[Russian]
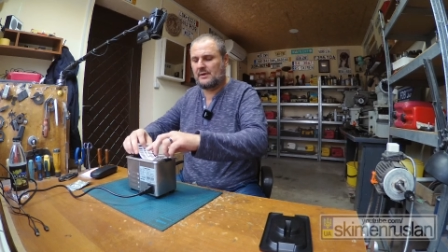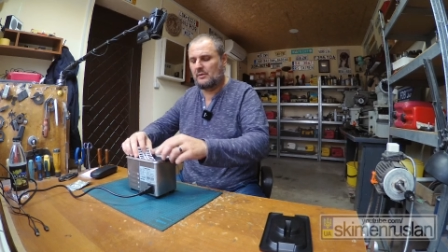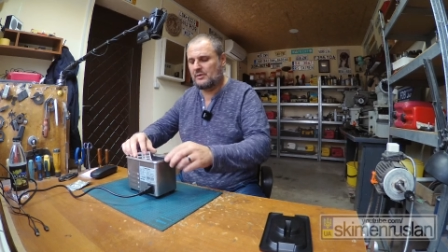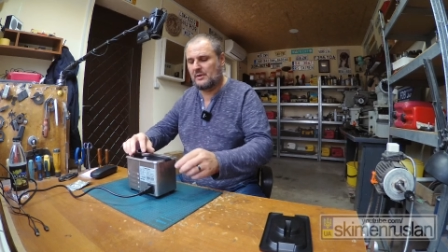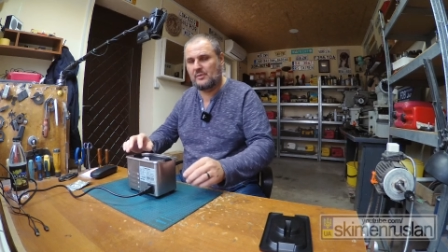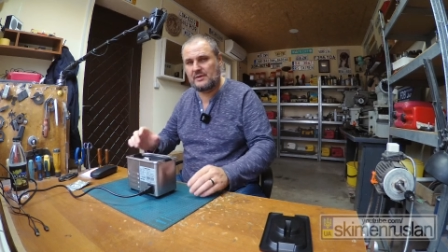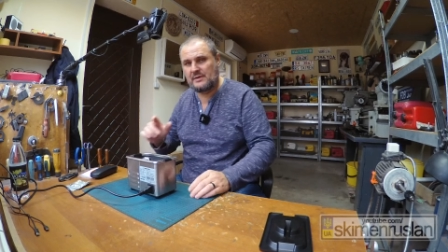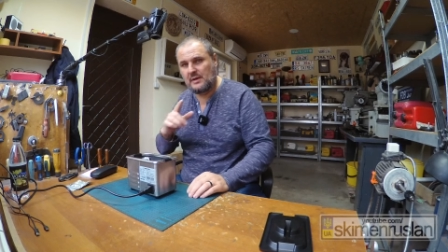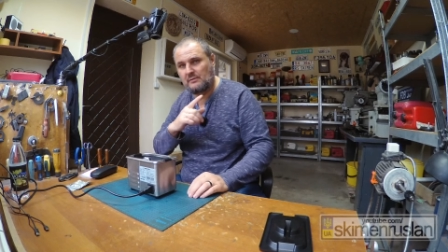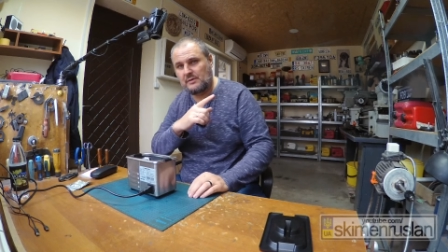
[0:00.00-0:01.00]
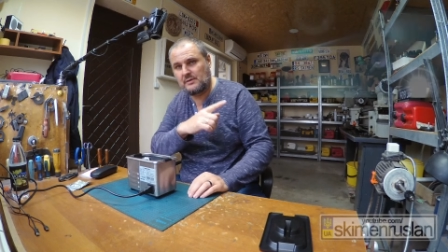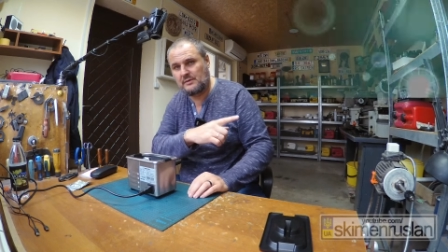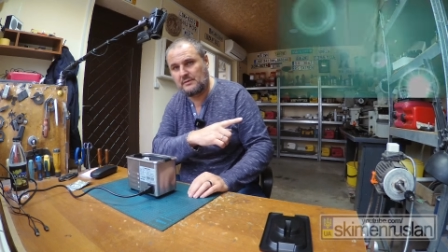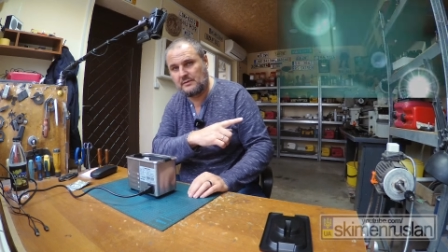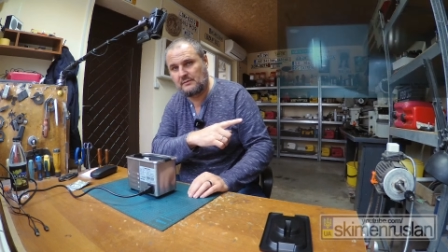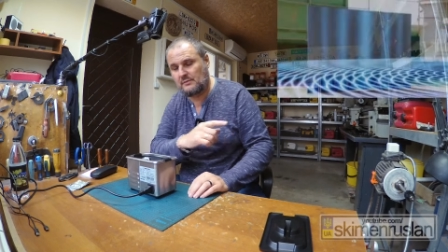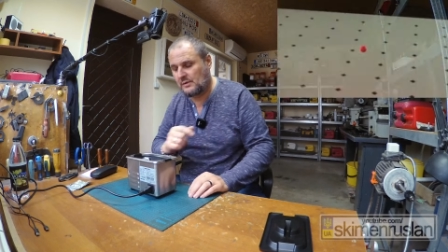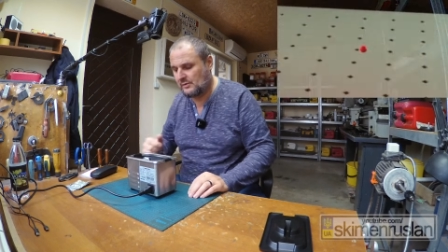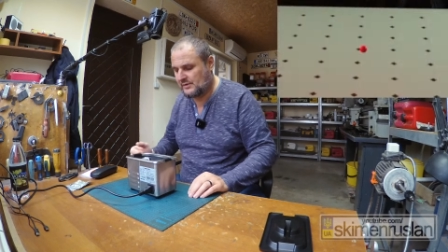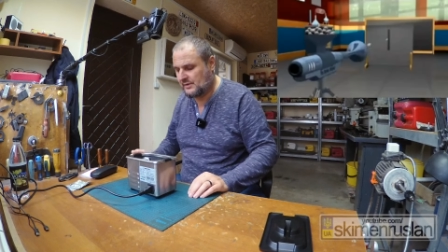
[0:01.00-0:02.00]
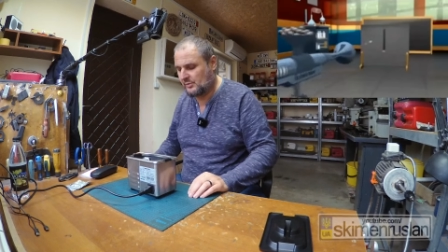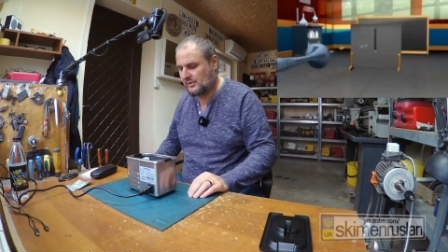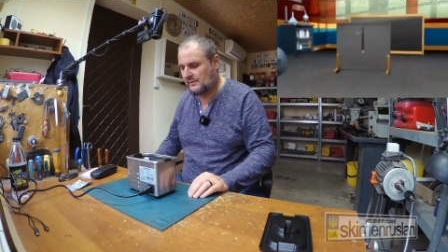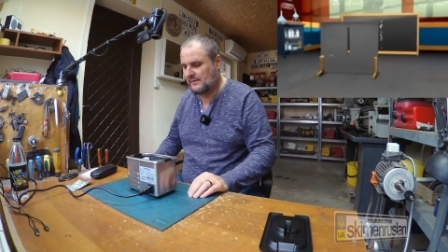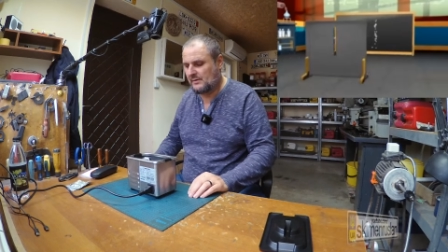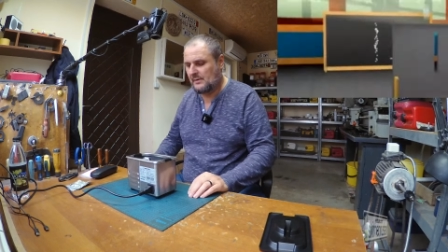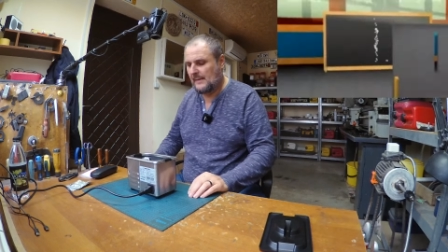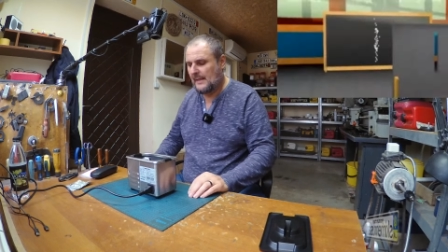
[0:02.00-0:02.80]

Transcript: Я уже объяснял, вот э, в уголочке будет видео,